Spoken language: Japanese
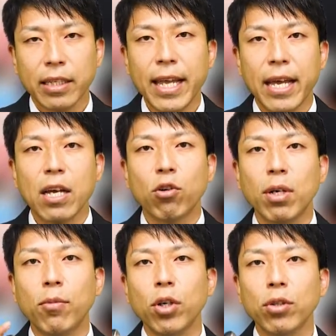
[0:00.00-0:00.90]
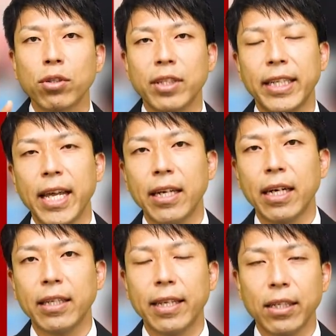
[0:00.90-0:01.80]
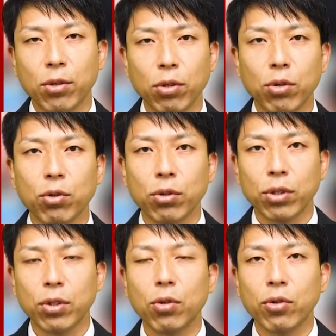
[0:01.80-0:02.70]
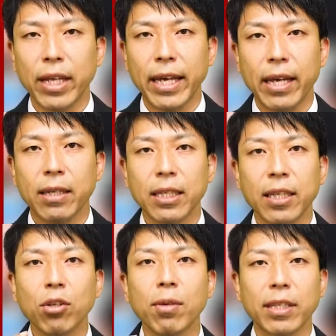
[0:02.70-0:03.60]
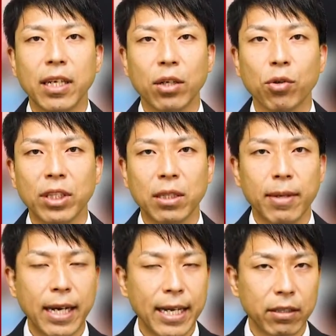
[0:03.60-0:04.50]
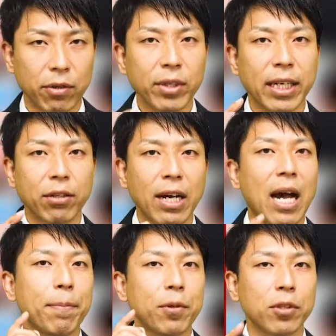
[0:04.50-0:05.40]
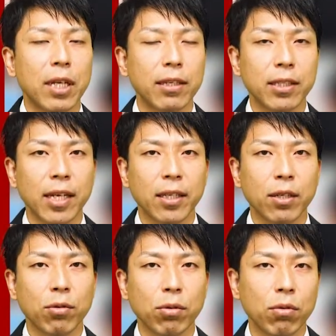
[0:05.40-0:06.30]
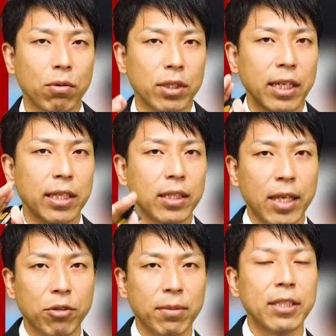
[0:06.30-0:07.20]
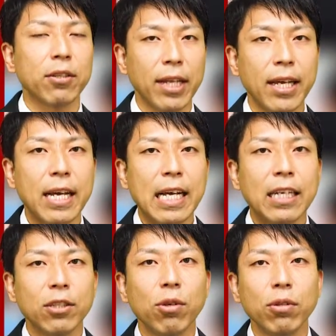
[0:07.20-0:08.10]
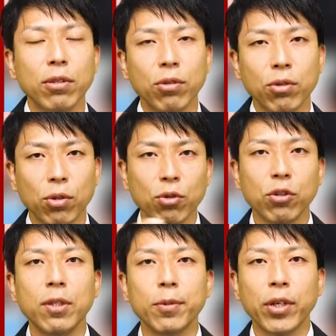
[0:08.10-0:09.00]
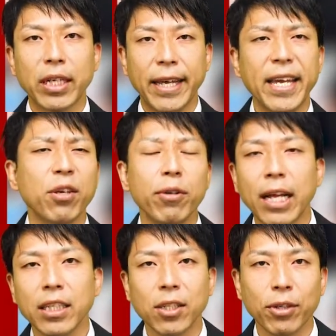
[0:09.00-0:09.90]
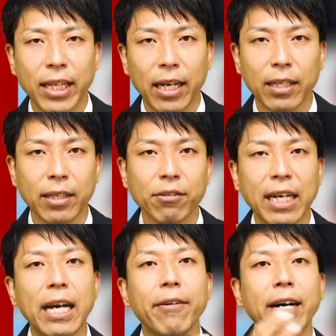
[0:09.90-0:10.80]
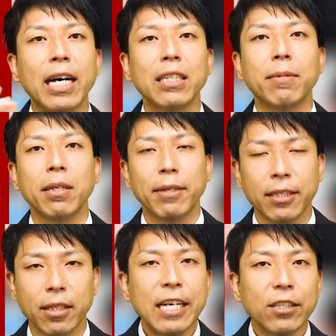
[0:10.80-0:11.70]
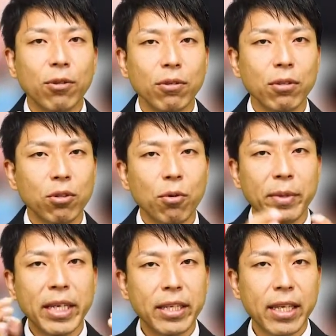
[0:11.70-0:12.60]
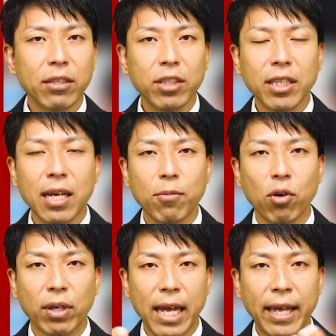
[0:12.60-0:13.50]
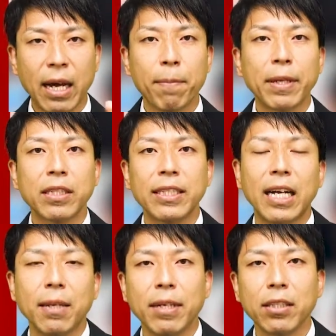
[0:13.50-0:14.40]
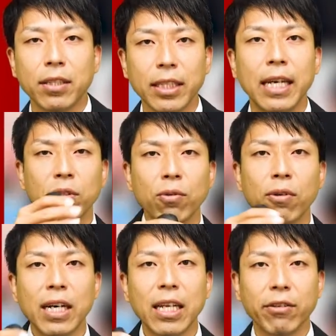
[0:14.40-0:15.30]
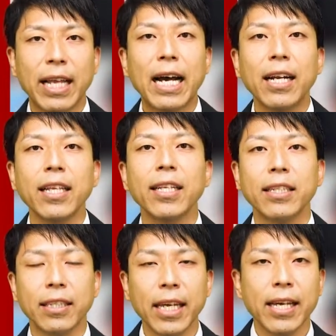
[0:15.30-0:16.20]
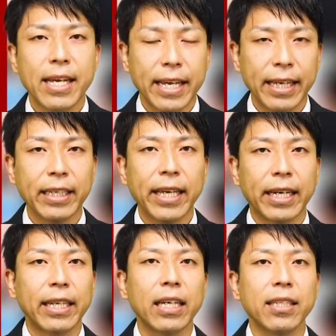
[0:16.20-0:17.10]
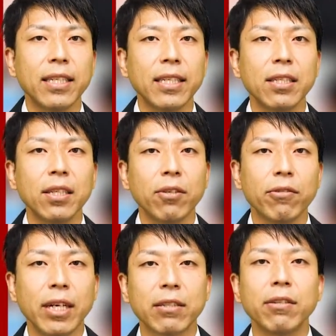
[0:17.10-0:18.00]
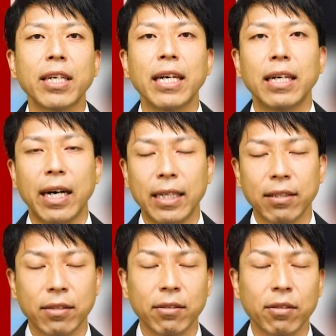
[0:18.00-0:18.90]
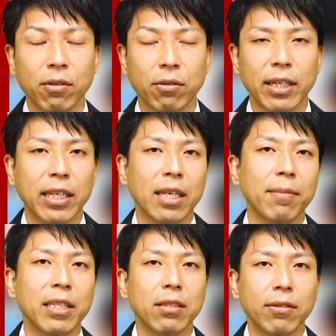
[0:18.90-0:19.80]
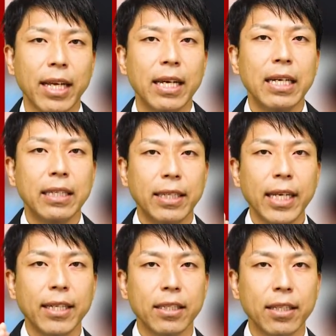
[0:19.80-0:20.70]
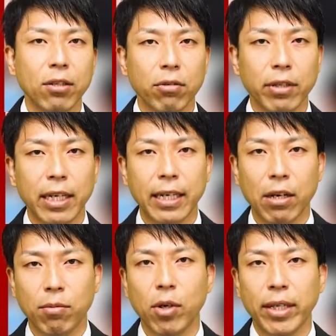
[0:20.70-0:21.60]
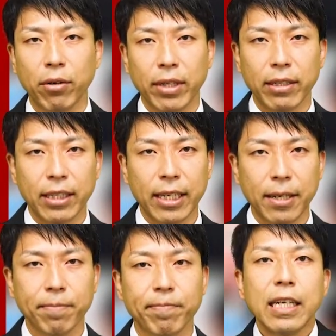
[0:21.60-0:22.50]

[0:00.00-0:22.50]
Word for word: で、これもう一つ利点があって、そういうことをすることで、じゃあ例えばじゃあ今日一番早く起きた人が発表してくださいっていうことをこちらで指定をしますよね。そうするとそのグループの中で、今日何時に起きたっていう会話が始まります。そうするとミーティング自体も活発になりますし、そこからの流れでですね、意見が出しやすいような空気感が作ることができますので、ぜひですね、この流れ覚えておいてください。